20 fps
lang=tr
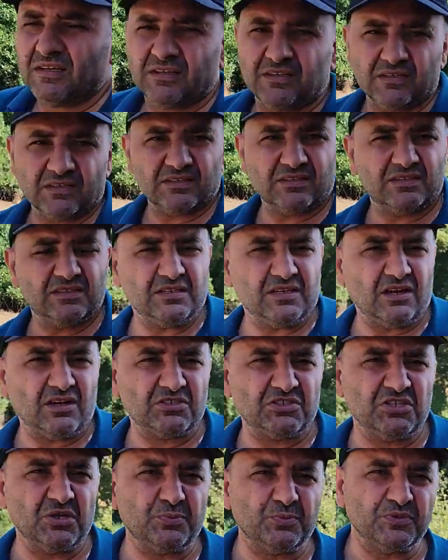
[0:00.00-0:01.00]
Ee,
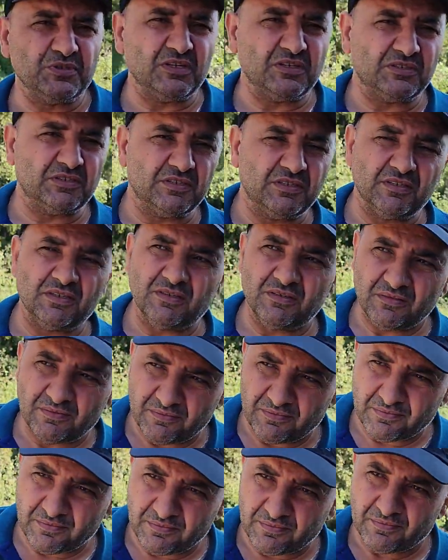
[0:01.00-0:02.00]
Akçapınar
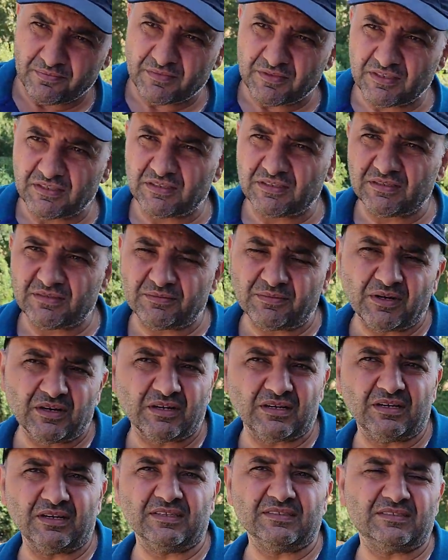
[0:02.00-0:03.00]
e,
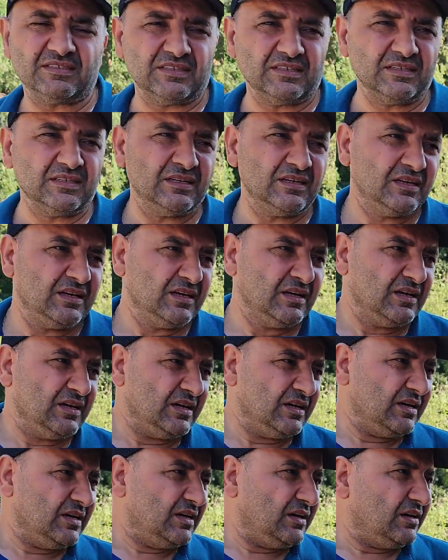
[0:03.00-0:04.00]
mahallesi
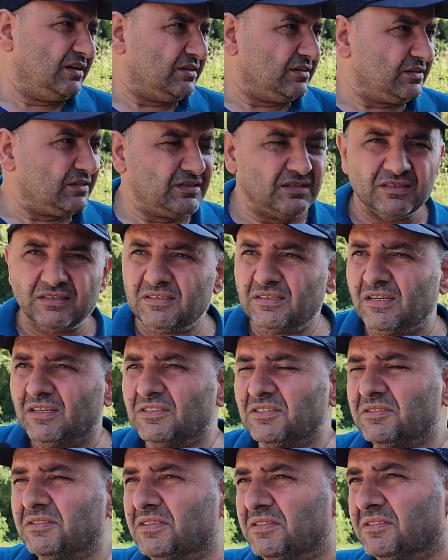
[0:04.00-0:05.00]
e,
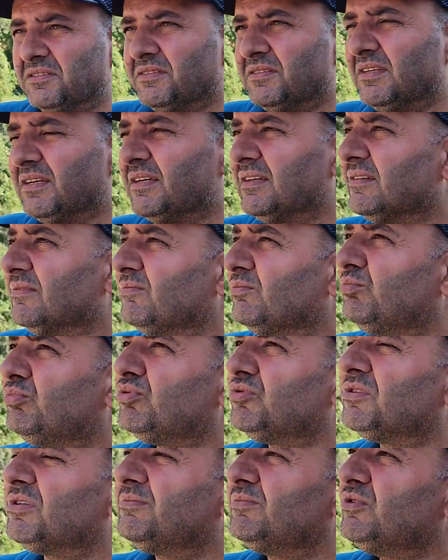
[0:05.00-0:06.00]
yakınlarında
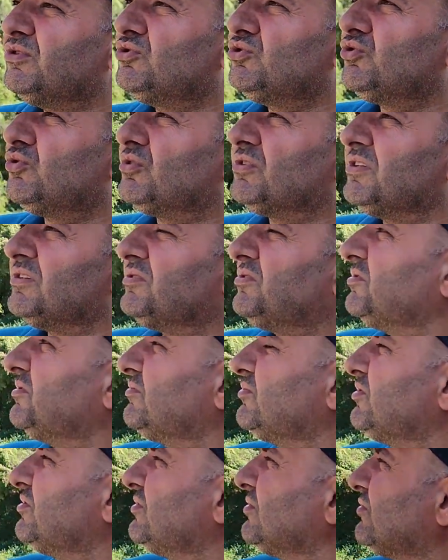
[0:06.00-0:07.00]
burada birçok
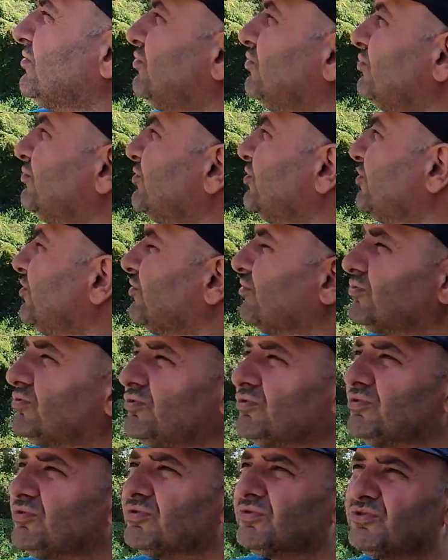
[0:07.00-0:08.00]
yatırımcının kurmuş
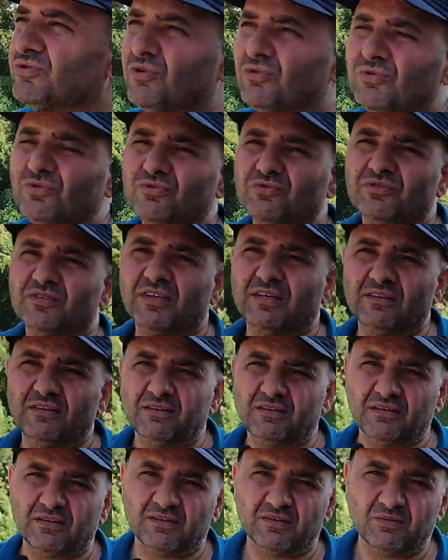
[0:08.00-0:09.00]
olduğu çok güzel
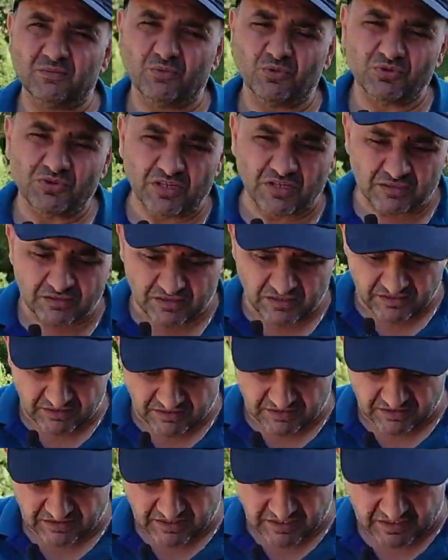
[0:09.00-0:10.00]
e, modern
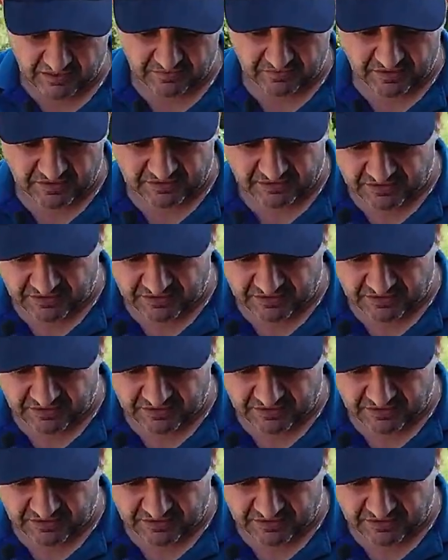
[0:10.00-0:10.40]
tesisler var.